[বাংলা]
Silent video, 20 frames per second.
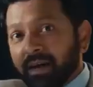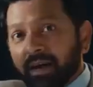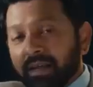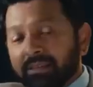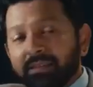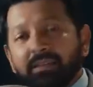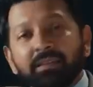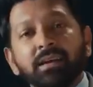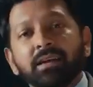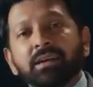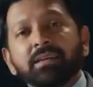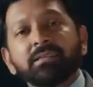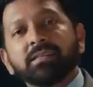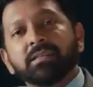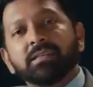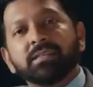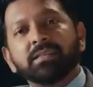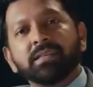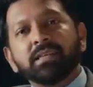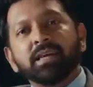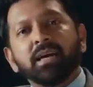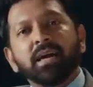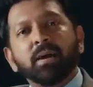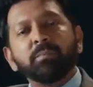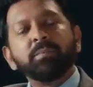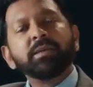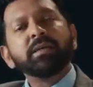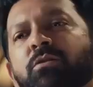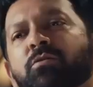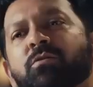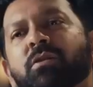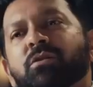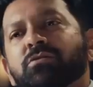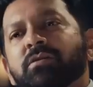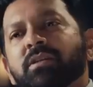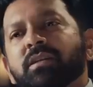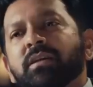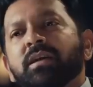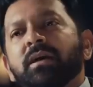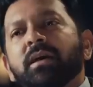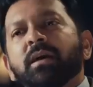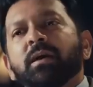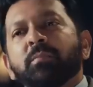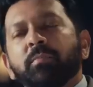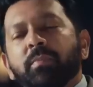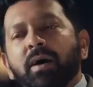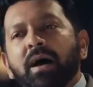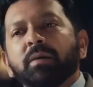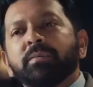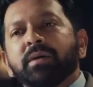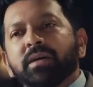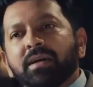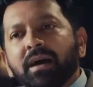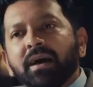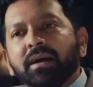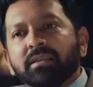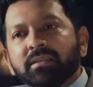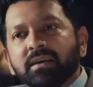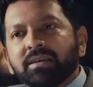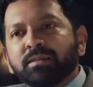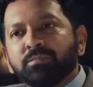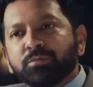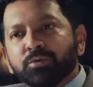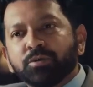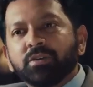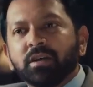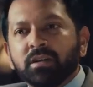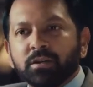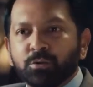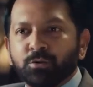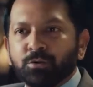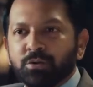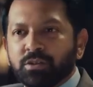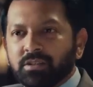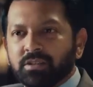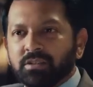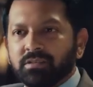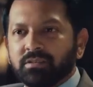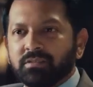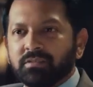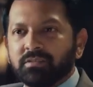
হাত নাড়া দিচ্ছেন আপনি কিন্তু আসলে ভাবের আদান প্রদান করছেন